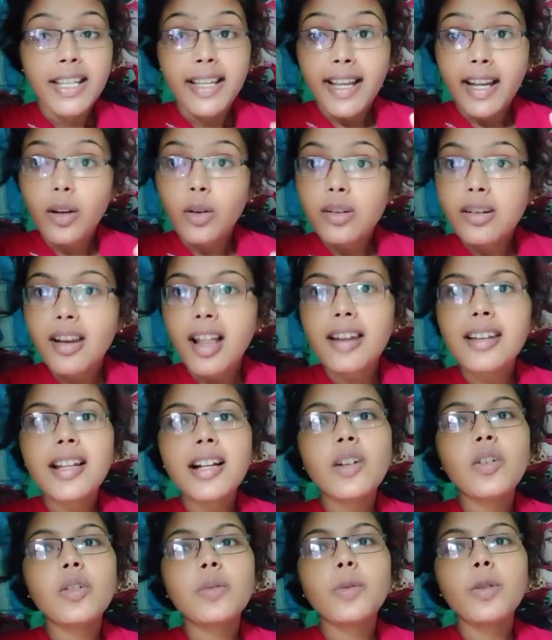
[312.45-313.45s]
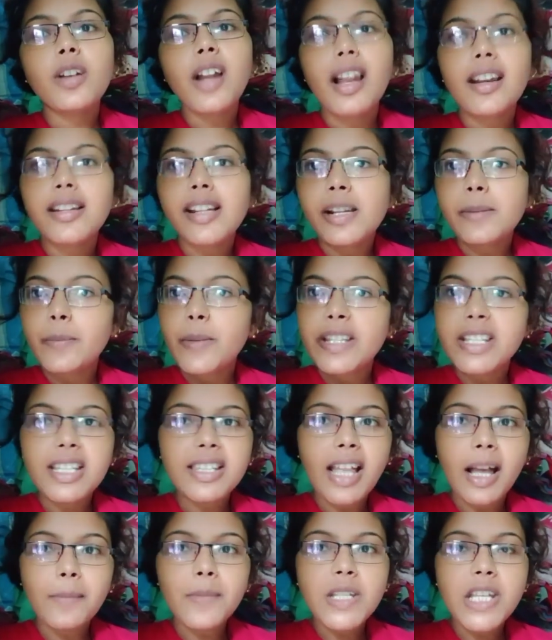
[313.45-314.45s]
এখন রান্না করব রান্না বেশি
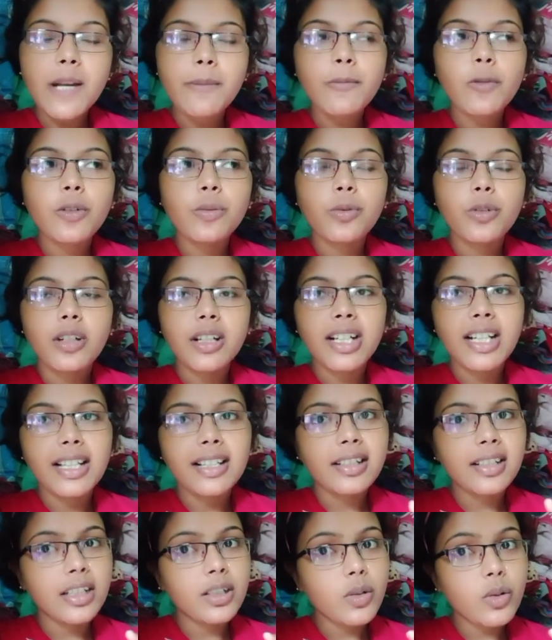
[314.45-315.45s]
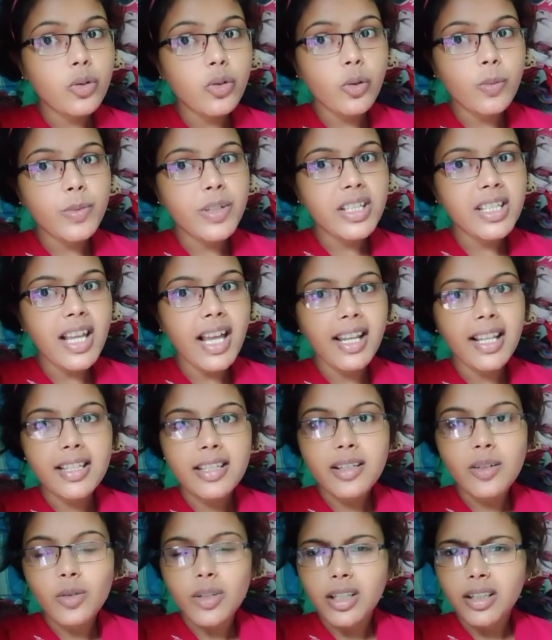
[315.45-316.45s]
তামঝাম করব না কালকের একটু সবজি ডাল
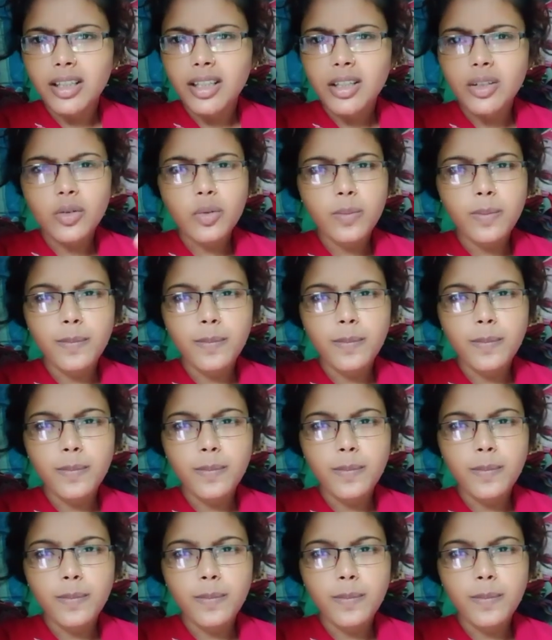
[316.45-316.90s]
আছে ওটাকে একটু